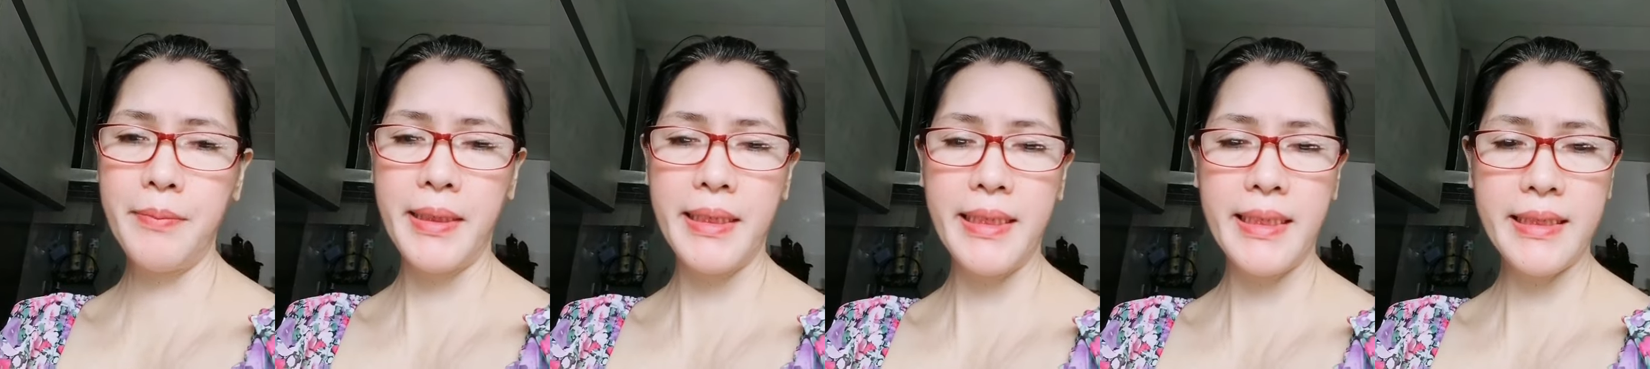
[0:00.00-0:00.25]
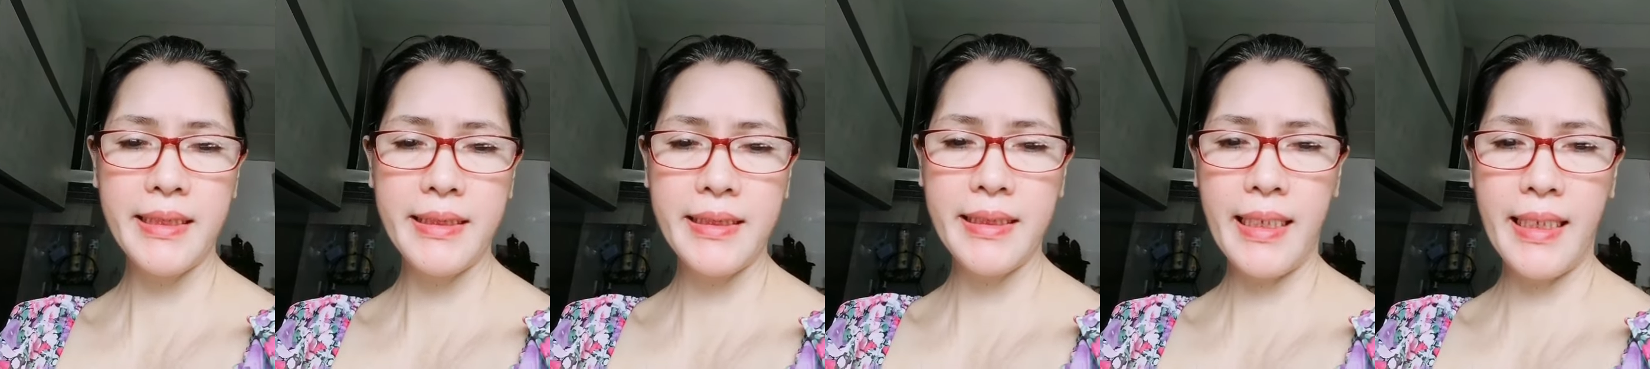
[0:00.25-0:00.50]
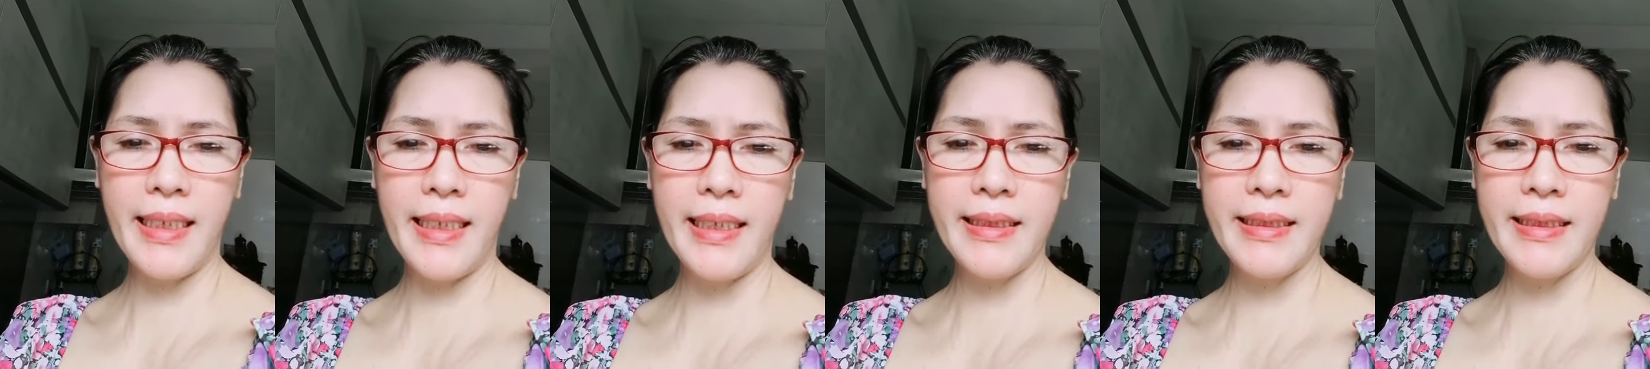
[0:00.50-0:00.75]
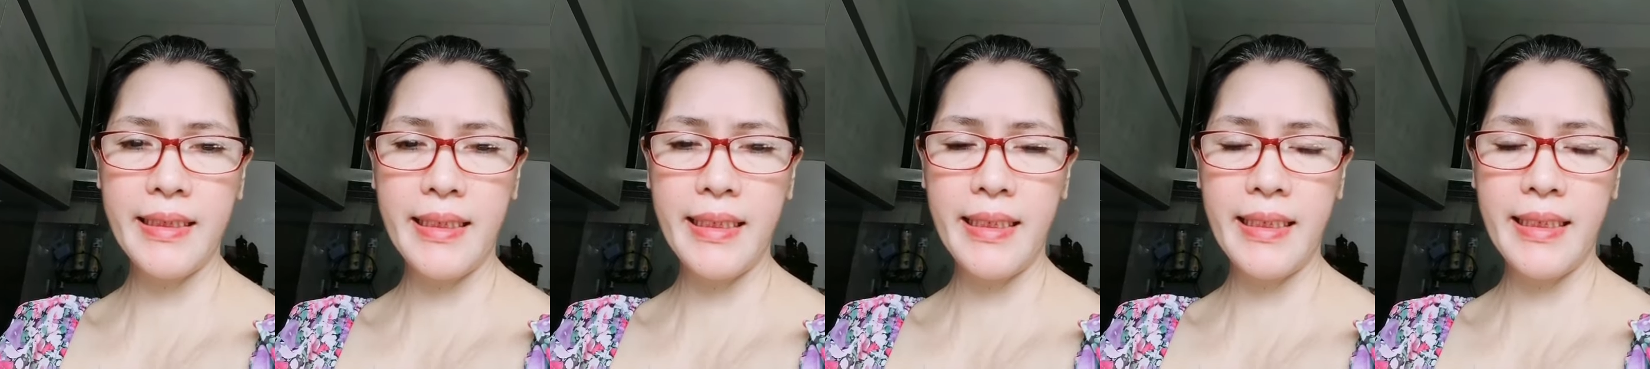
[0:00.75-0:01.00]

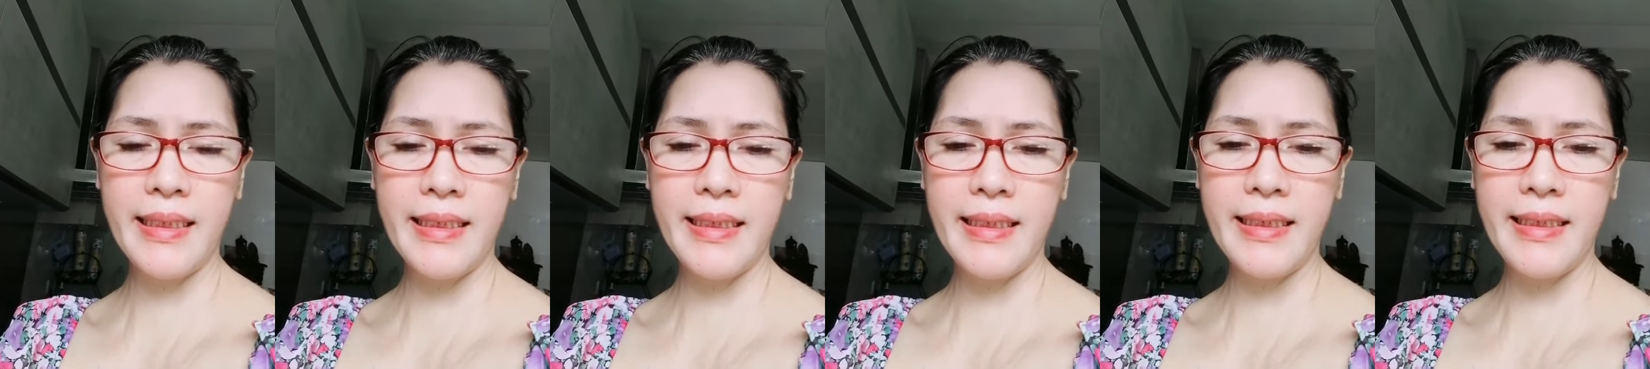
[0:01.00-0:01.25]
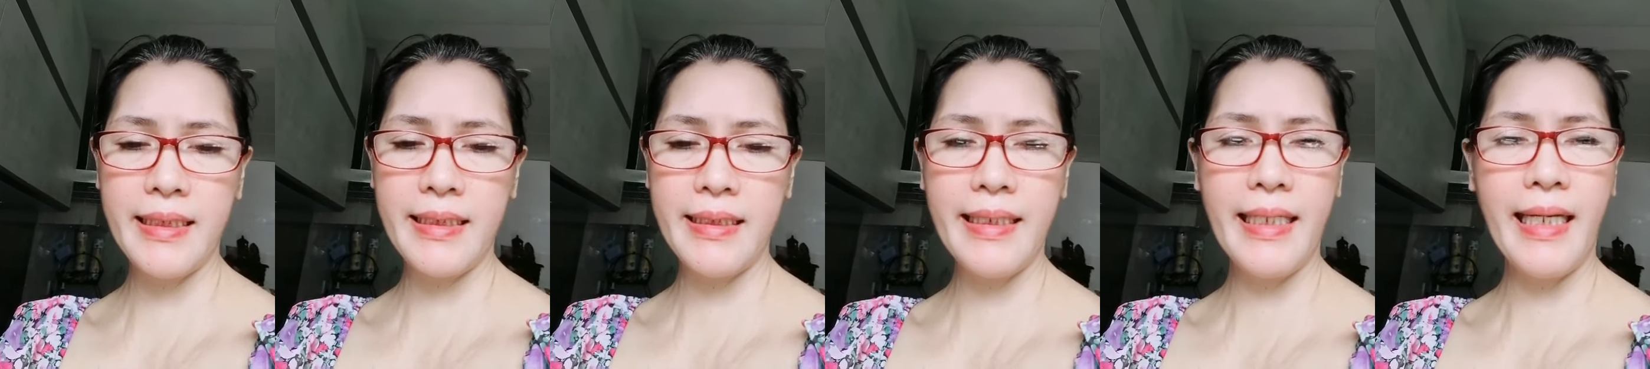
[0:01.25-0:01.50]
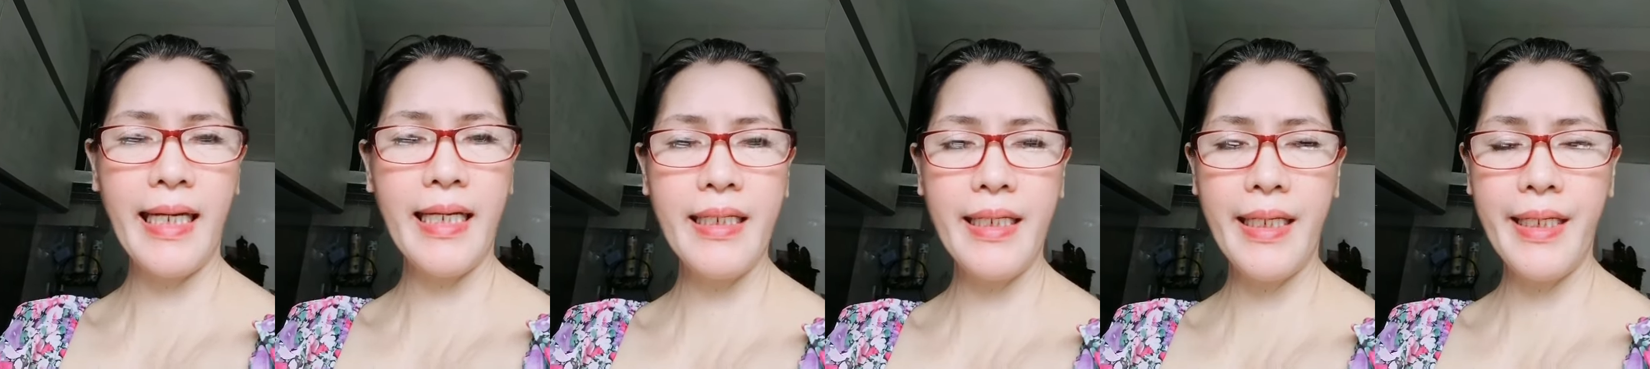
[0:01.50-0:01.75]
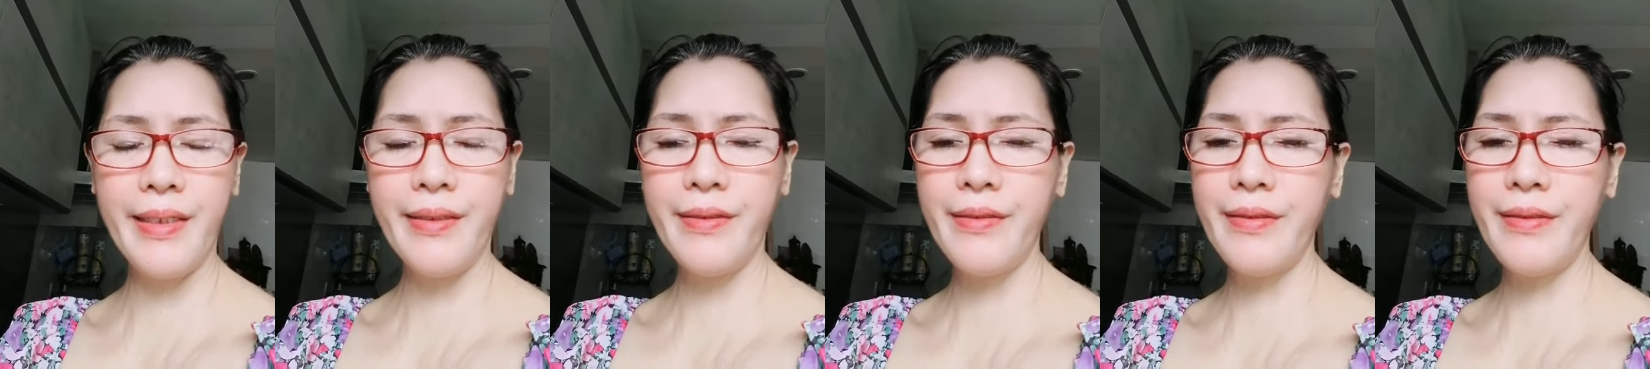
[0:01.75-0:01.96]
Madiskarting Nanay